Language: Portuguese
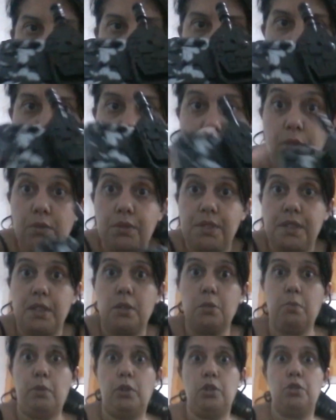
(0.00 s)
Assim você
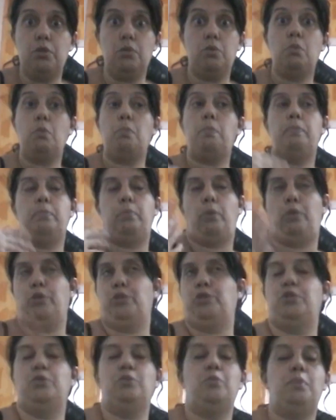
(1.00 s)
não pode, não
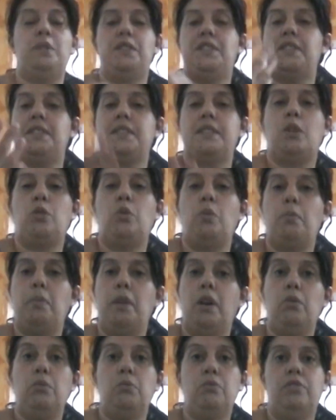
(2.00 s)
pode, não precisa
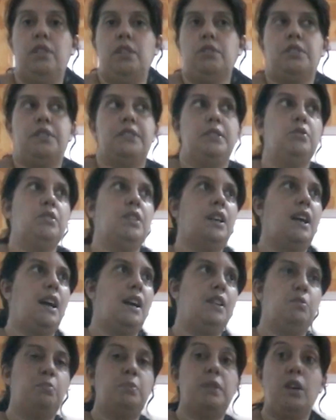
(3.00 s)
cobrar um valor tão
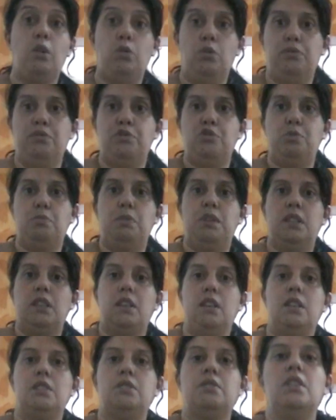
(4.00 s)
caro que é ovo de
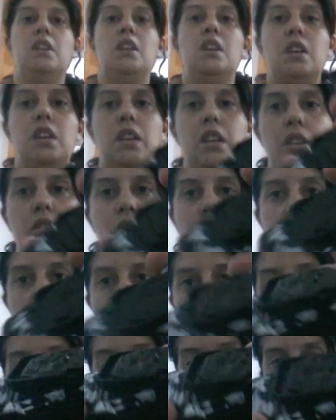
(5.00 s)
brinquedo e
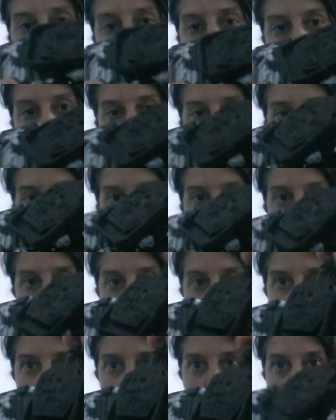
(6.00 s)
coloca um negócio bem
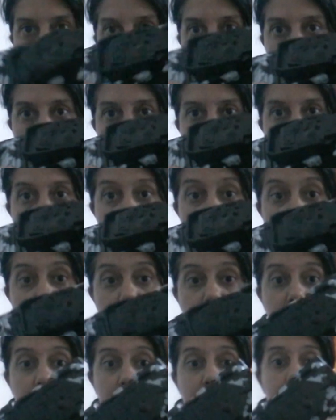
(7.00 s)
legal, ó. E
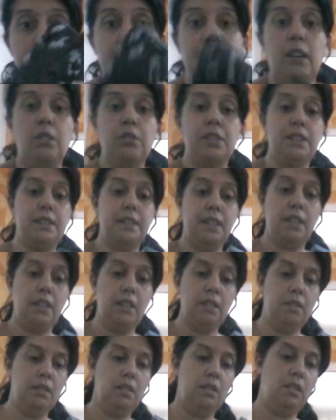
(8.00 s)
lá é legal que
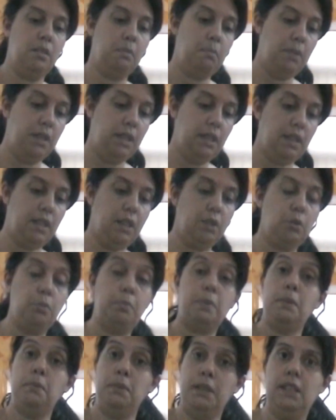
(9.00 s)
tem brinquedo
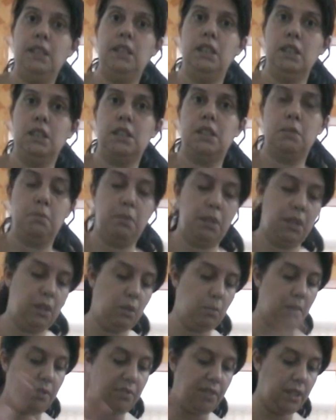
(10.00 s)
para menina também,
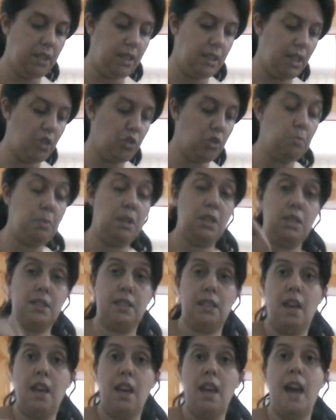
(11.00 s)
tem uma variedade
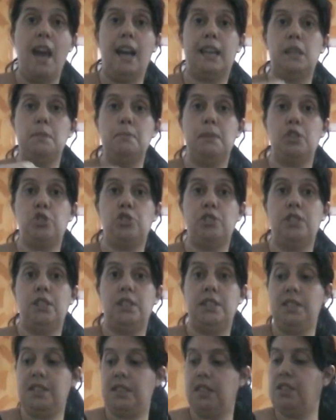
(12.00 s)
imensa. Aqui embaixo na
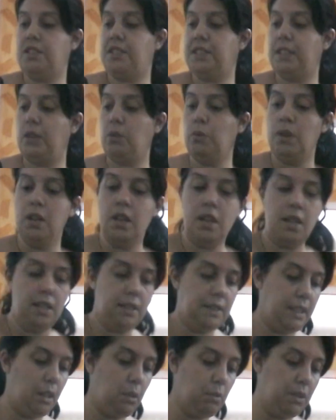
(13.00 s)
descrição
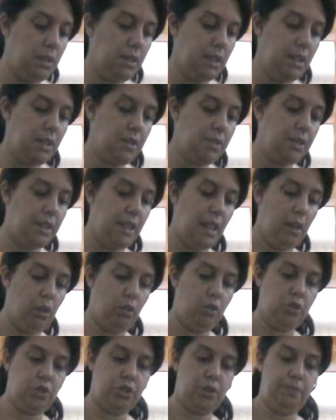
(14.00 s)
tem o endereço da
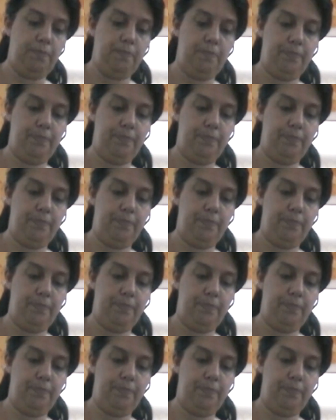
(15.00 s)
loja.